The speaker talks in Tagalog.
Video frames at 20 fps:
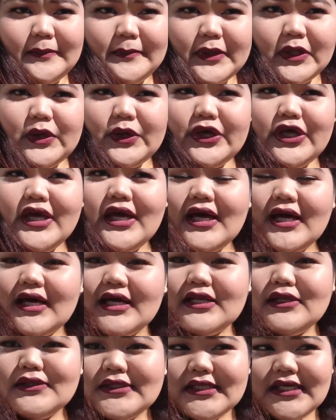Pero yeah,
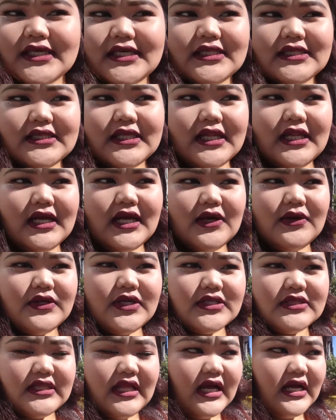ano, naghihintay lang ako
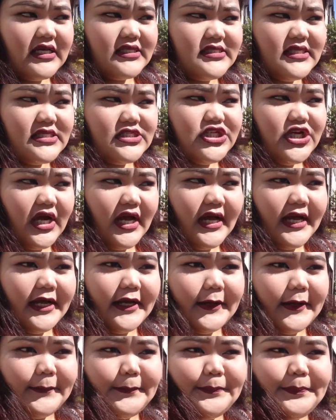ng taxi
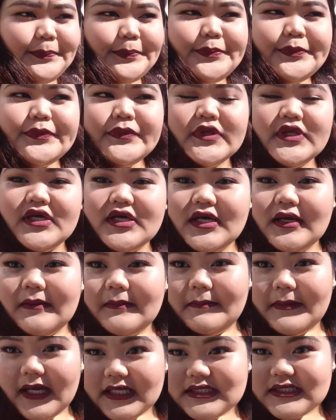tsaka
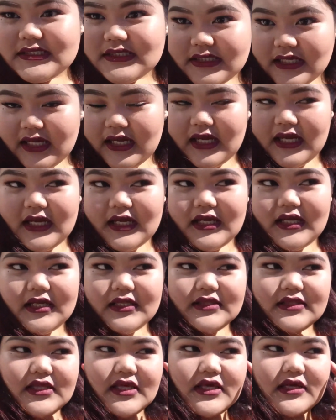bus na.
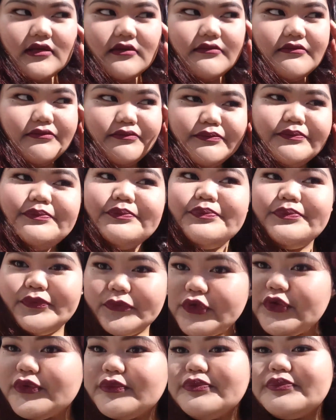And then,
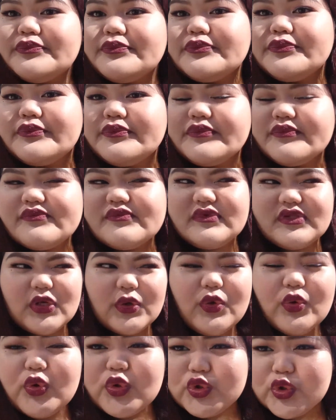yun,
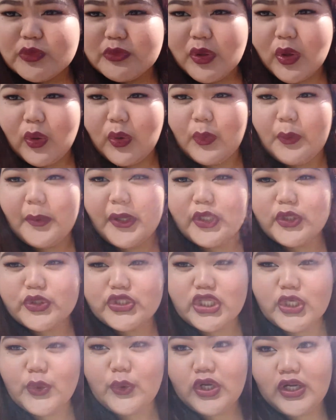nagugutom ako. Pero
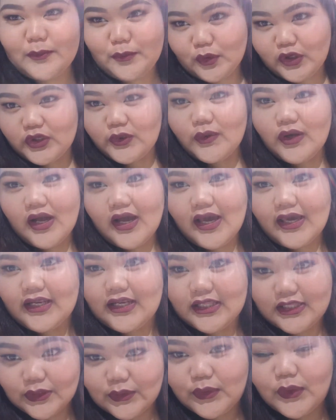di ko alam kung ano
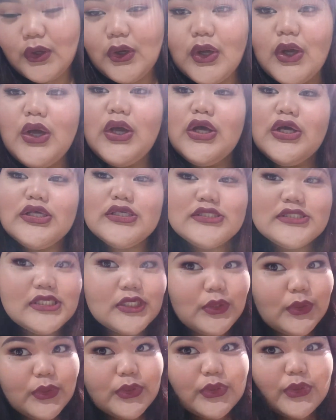kakainin ko.
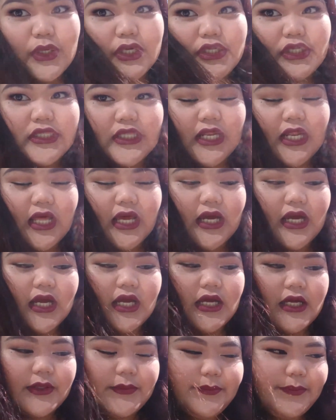Siguro, ano na lang,
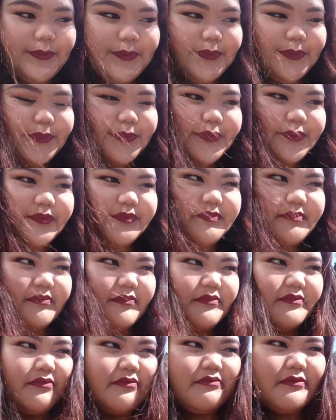um,
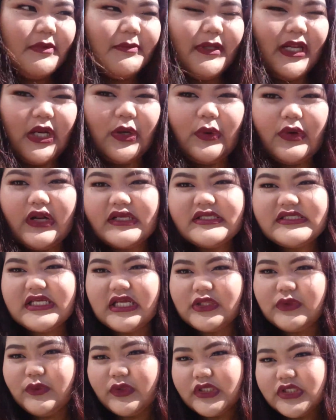bibili na ko ng
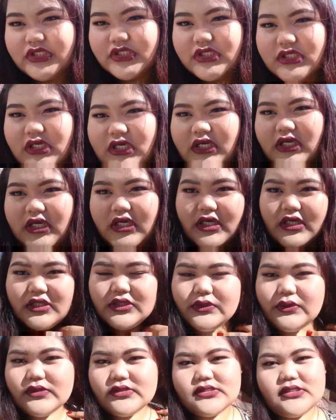sandwich
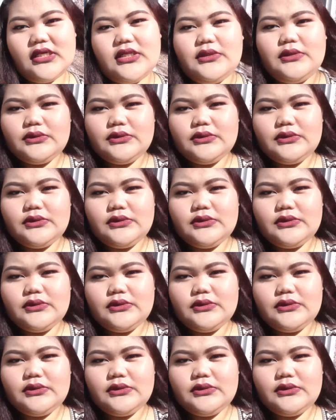dun sa